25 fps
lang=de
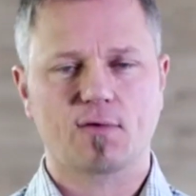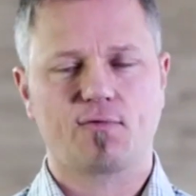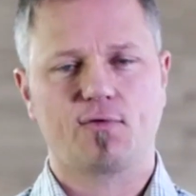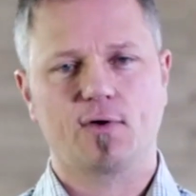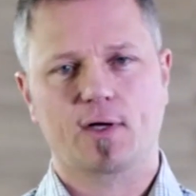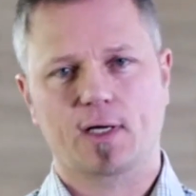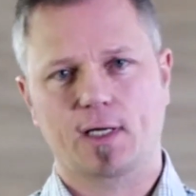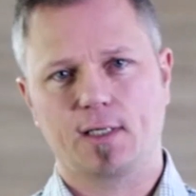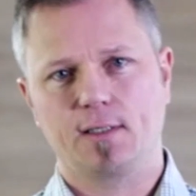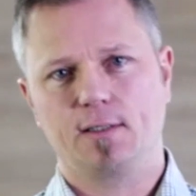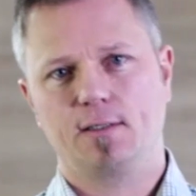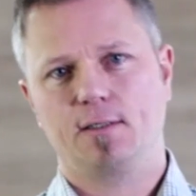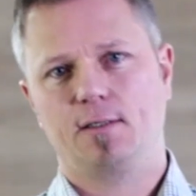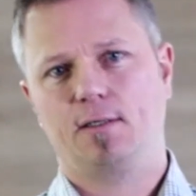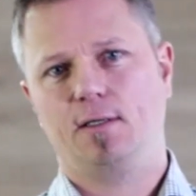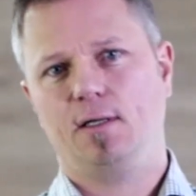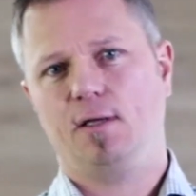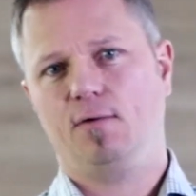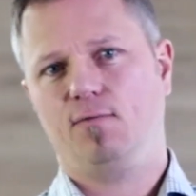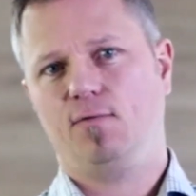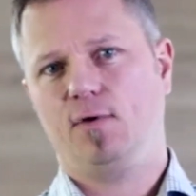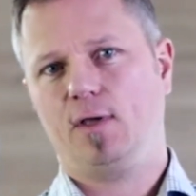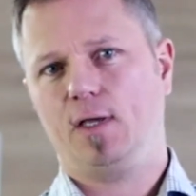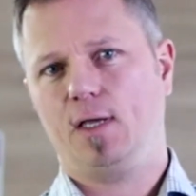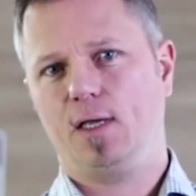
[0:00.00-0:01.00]
und
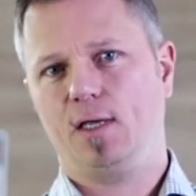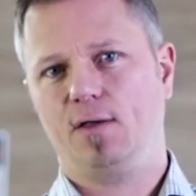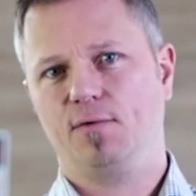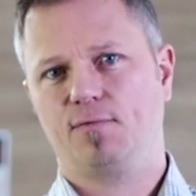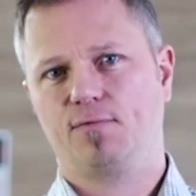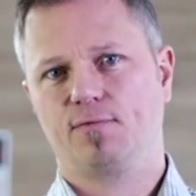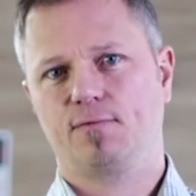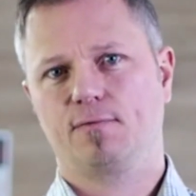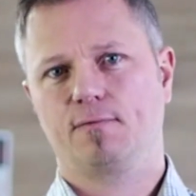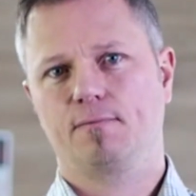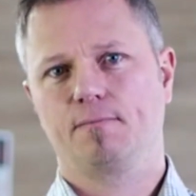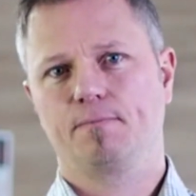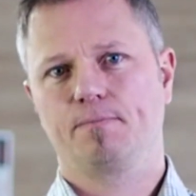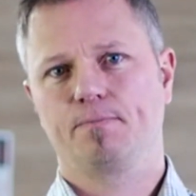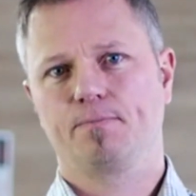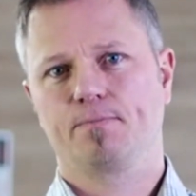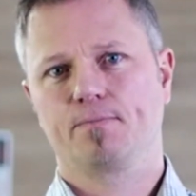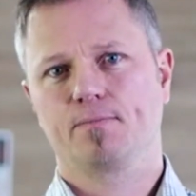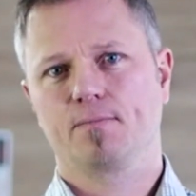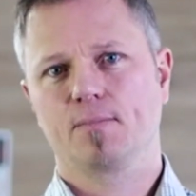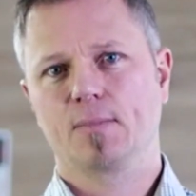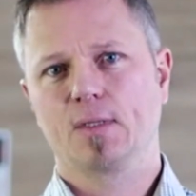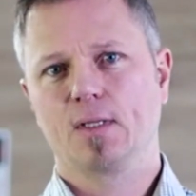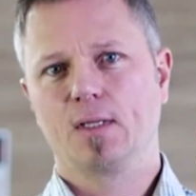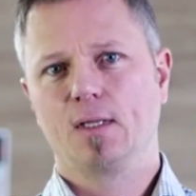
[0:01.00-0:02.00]
Referent der WRF
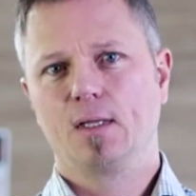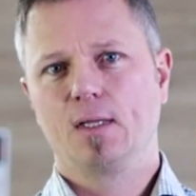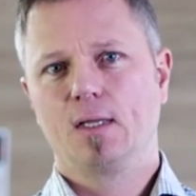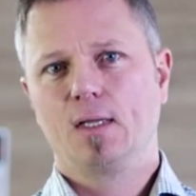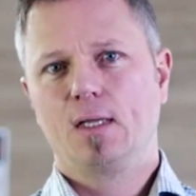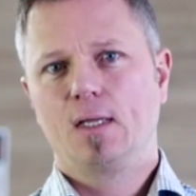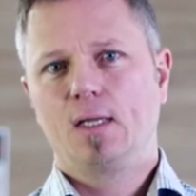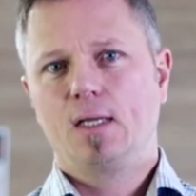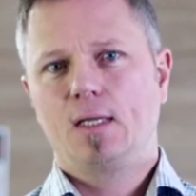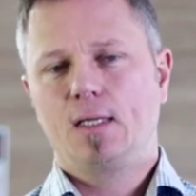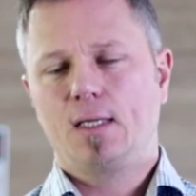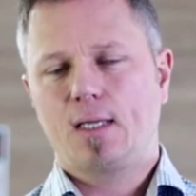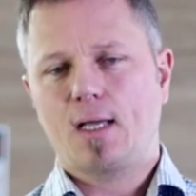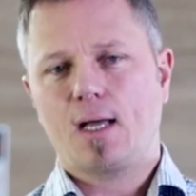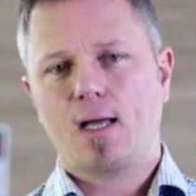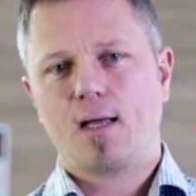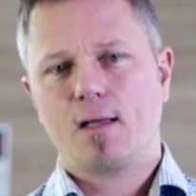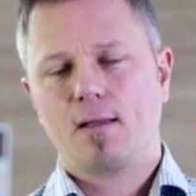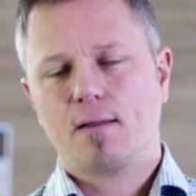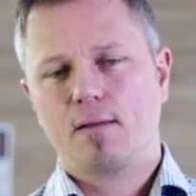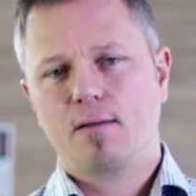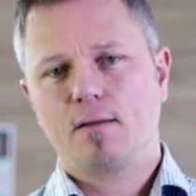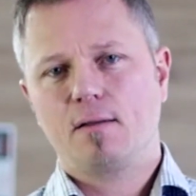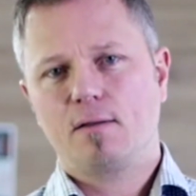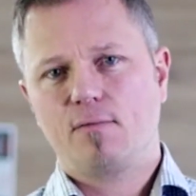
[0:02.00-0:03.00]

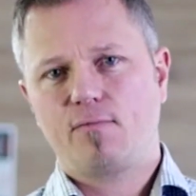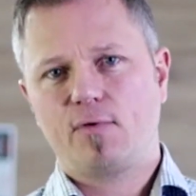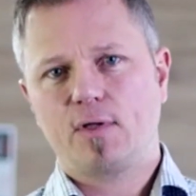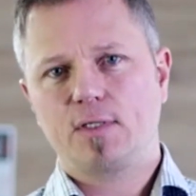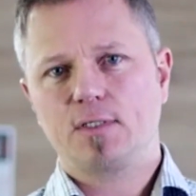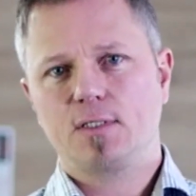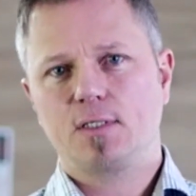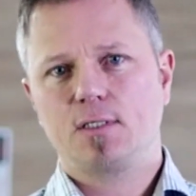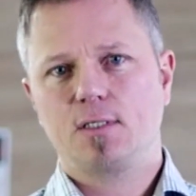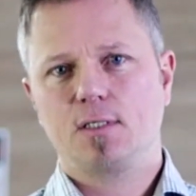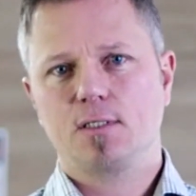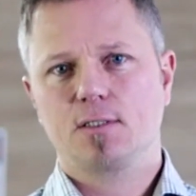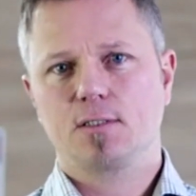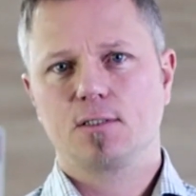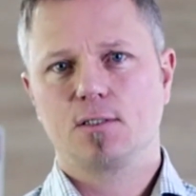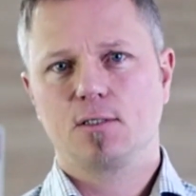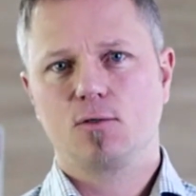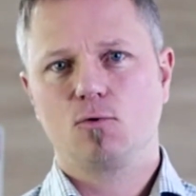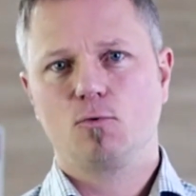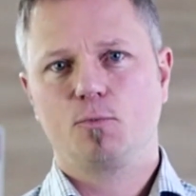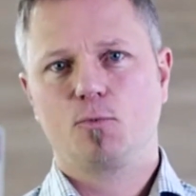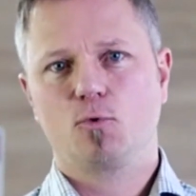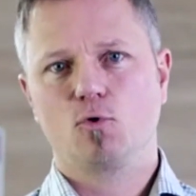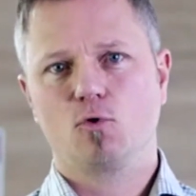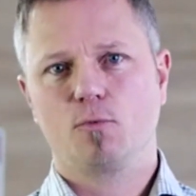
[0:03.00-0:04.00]
ja, äh, wenn Sie
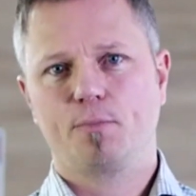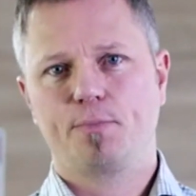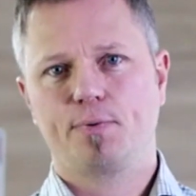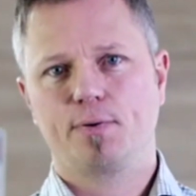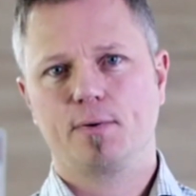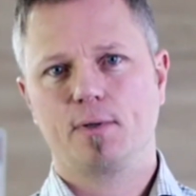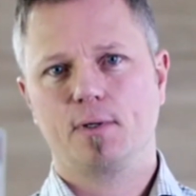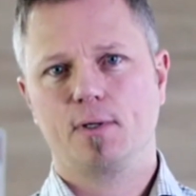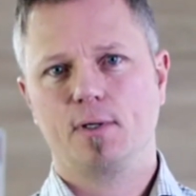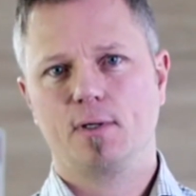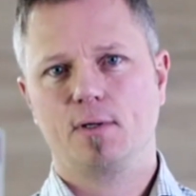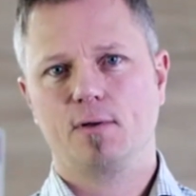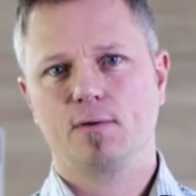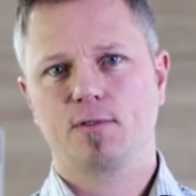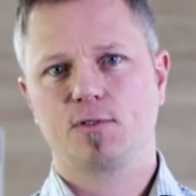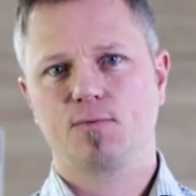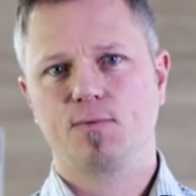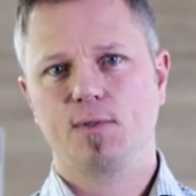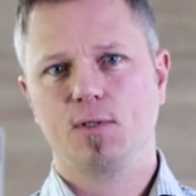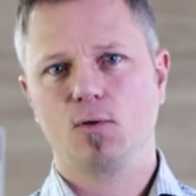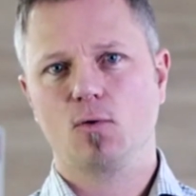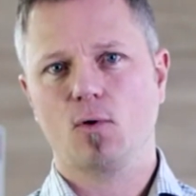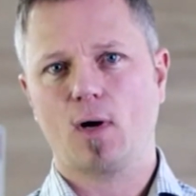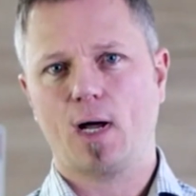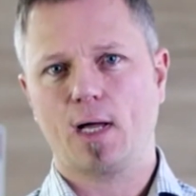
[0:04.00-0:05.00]
diesen
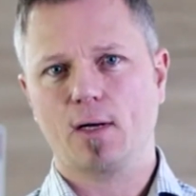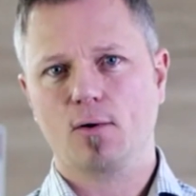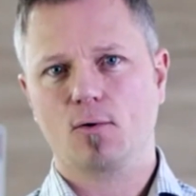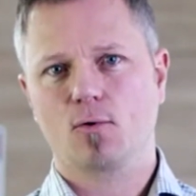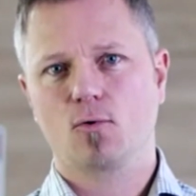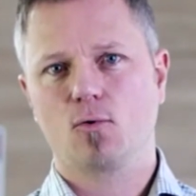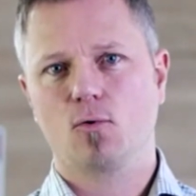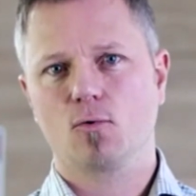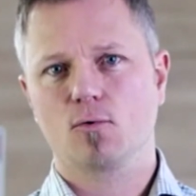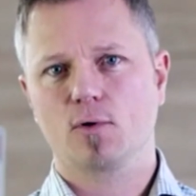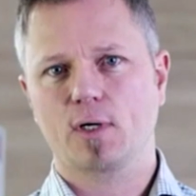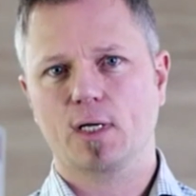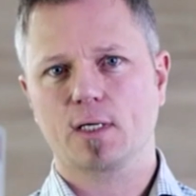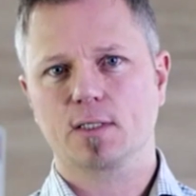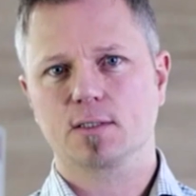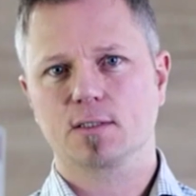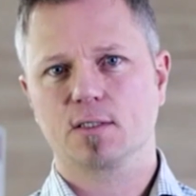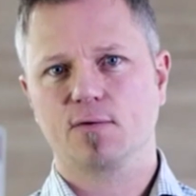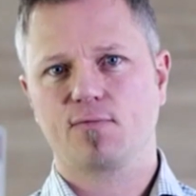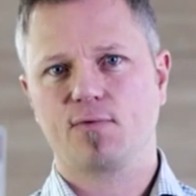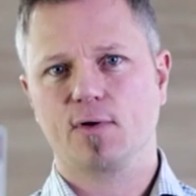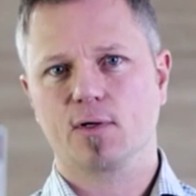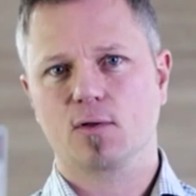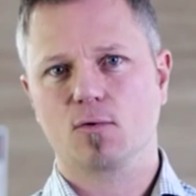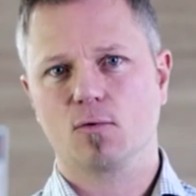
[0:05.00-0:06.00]
YouTube-Video äh, angucken,
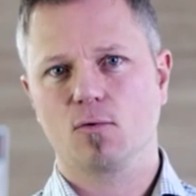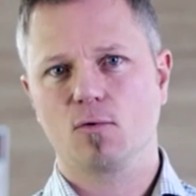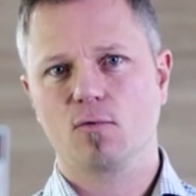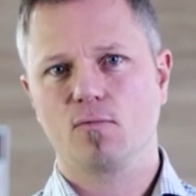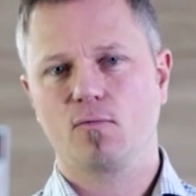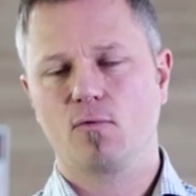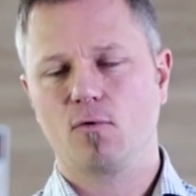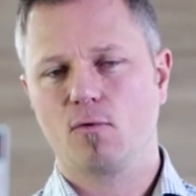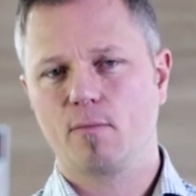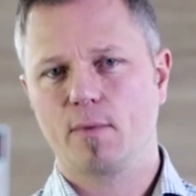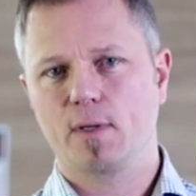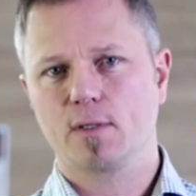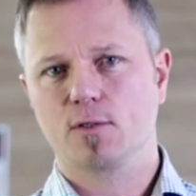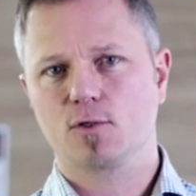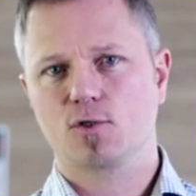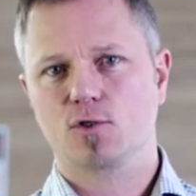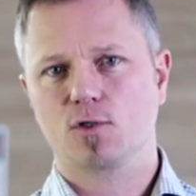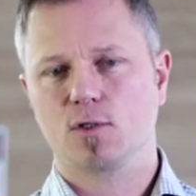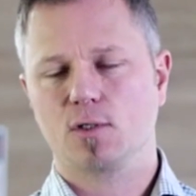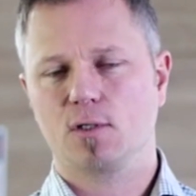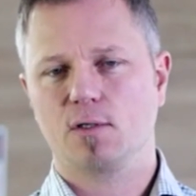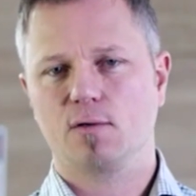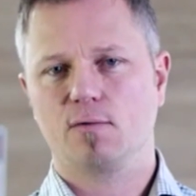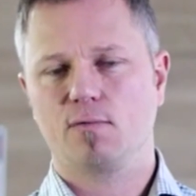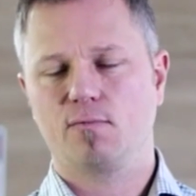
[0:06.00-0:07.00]
denken Sie vielleicht irgendwo,
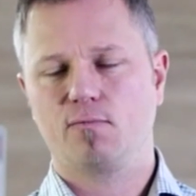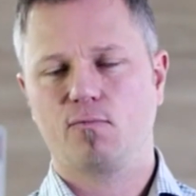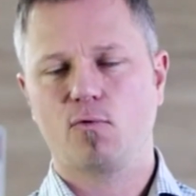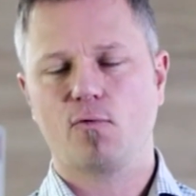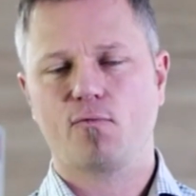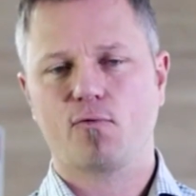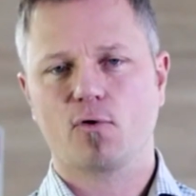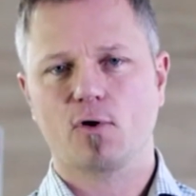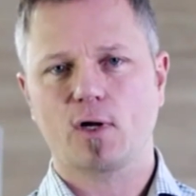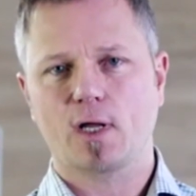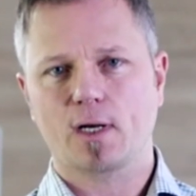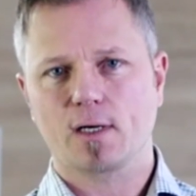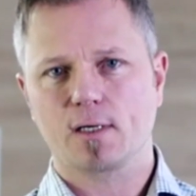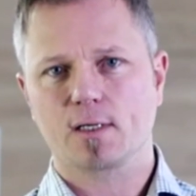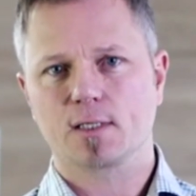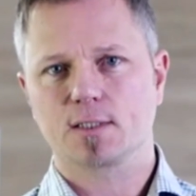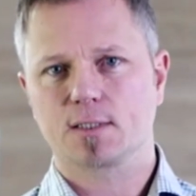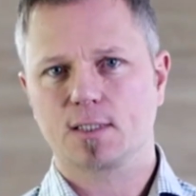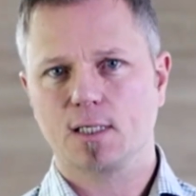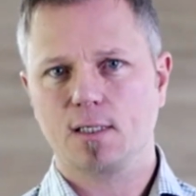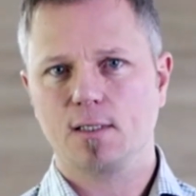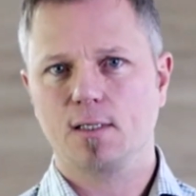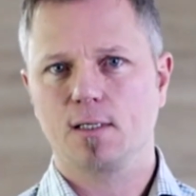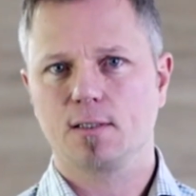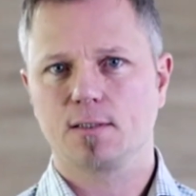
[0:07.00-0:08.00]
Mensch, äh, wovon
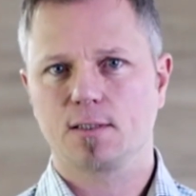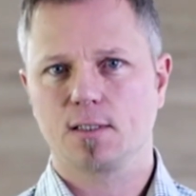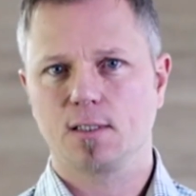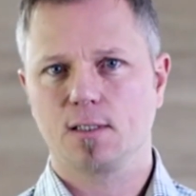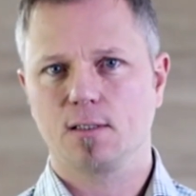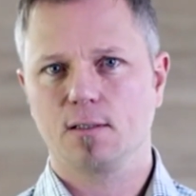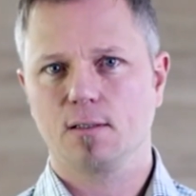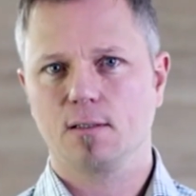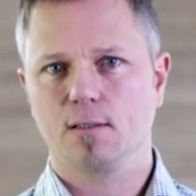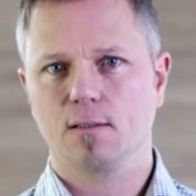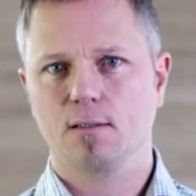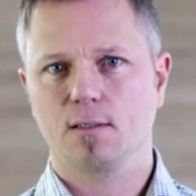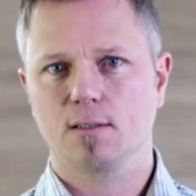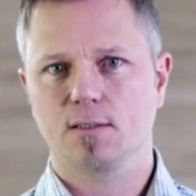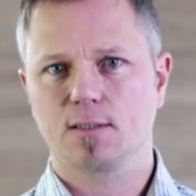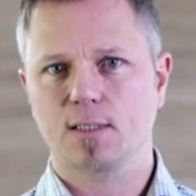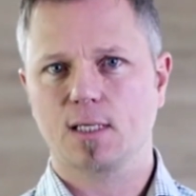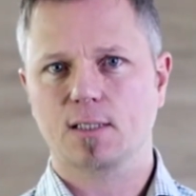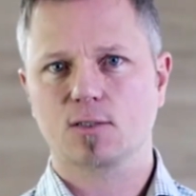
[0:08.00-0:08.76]
handelt es denn jetzt hier?